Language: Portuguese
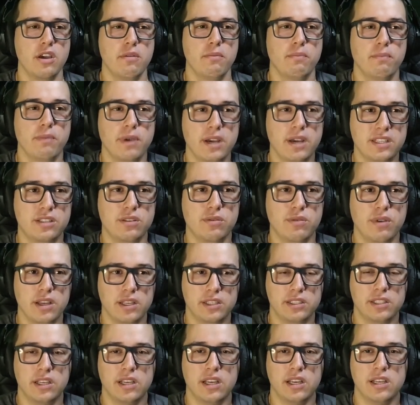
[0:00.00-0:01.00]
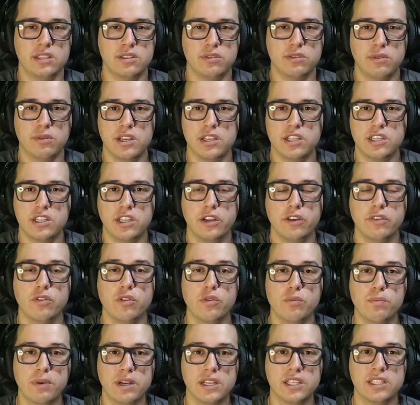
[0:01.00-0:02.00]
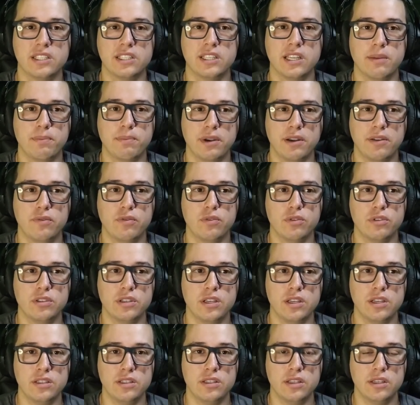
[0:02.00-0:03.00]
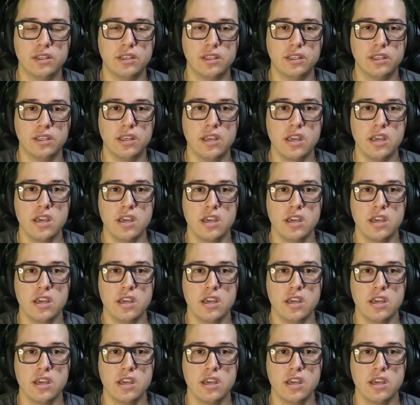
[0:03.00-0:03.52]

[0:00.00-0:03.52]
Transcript: mas são essas as quests que eu vou passar para vocês aqui.